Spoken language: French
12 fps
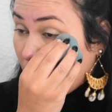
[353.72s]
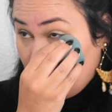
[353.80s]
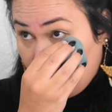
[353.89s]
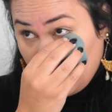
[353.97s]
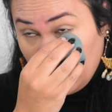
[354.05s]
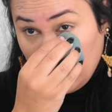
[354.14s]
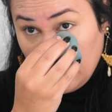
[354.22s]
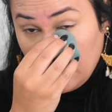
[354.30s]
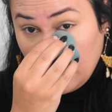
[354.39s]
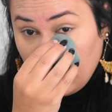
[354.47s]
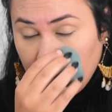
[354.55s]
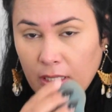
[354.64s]
Après, j'ai
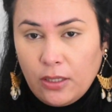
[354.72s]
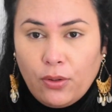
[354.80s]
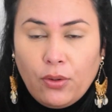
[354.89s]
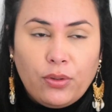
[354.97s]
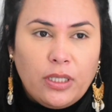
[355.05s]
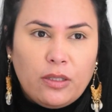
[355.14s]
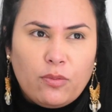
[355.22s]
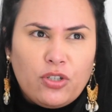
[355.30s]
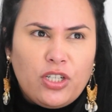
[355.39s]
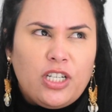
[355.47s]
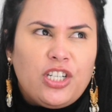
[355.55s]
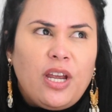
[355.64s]
jamais, euh, honnêtement,
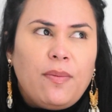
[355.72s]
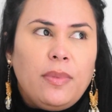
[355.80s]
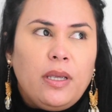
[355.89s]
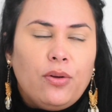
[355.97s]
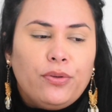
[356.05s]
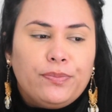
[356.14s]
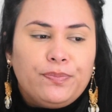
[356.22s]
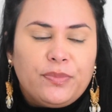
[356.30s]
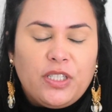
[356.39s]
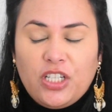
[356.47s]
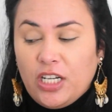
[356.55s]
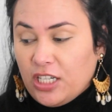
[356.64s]
j'ai jamais, euh,
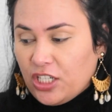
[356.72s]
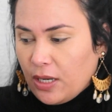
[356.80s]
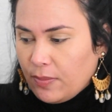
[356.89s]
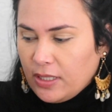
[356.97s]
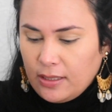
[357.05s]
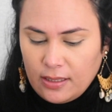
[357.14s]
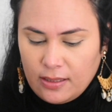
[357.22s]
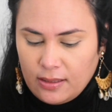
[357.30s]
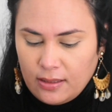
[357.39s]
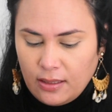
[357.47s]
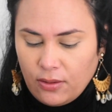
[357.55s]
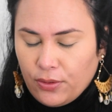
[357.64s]
je l'ai jamais
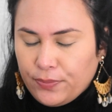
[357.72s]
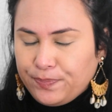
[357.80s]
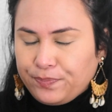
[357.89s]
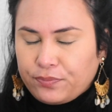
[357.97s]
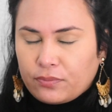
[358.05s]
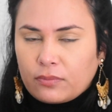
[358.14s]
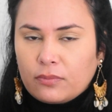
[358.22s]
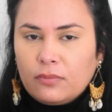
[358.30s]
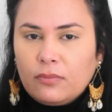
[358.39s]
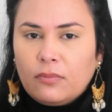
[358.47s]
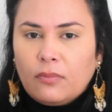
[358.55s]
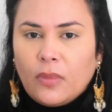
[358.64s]
testé euh,
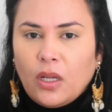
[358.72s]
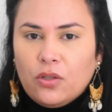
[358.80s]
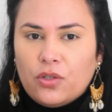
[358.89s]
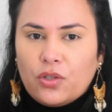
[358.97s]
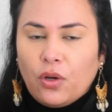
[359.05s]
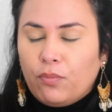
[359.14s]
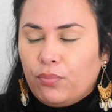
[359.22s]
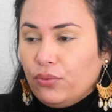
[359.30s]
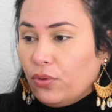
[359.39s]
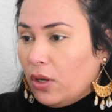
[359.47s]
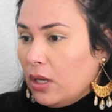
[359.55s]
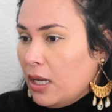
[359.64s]
sans
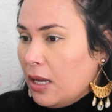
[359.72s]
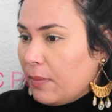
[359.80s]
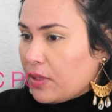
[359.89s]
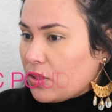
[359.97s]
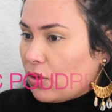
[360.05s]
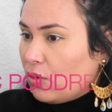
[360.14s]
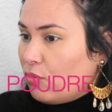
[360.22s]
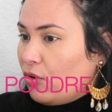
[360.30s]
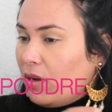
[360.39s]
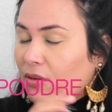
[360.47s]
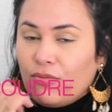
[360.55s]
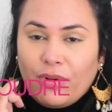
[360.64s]
poudre parce que
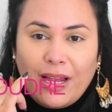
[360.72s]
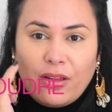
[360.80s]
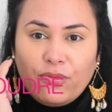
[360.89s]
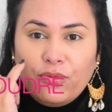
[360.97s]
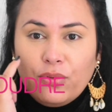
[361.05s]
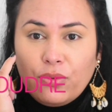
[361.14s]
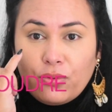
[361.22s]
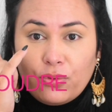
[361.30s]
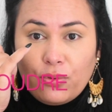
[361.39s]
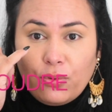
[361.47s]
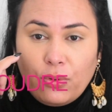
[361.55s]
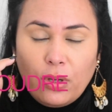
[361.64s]
moi, voilà, vu
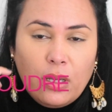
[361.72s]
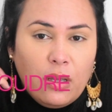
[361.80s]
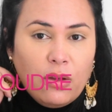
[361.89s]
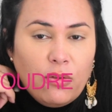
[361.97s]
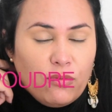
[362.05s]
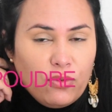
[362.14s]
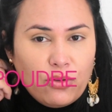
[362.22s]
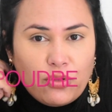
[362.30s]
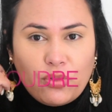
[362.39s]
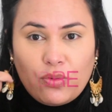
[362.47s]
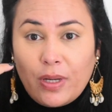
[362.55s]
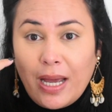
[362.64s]
que vu que
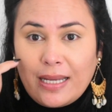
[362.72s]
je suis